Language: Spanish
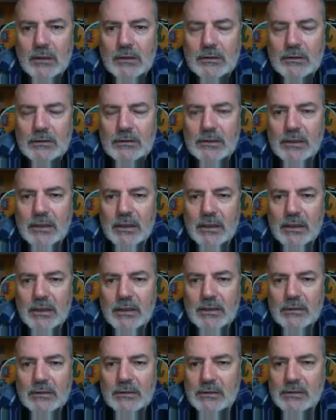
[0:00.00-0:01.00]

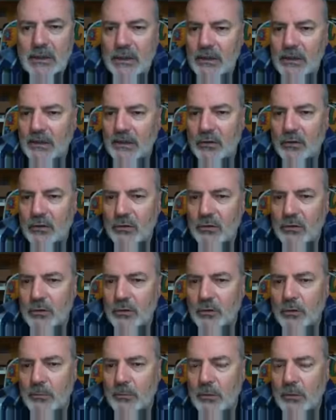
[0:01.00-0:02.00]
Siguen saliendo
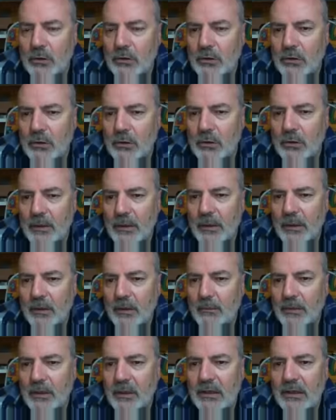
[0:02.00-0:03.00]
un montón de
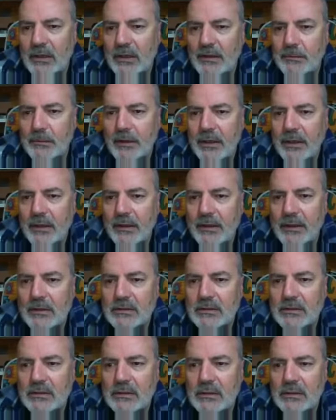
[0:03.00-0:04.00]
cepelines
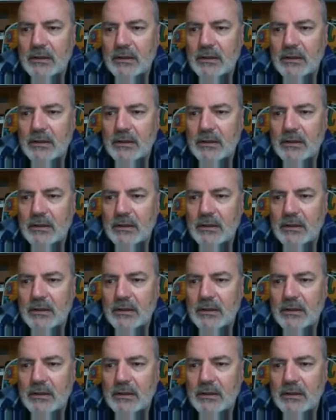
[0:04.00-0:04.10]
verdes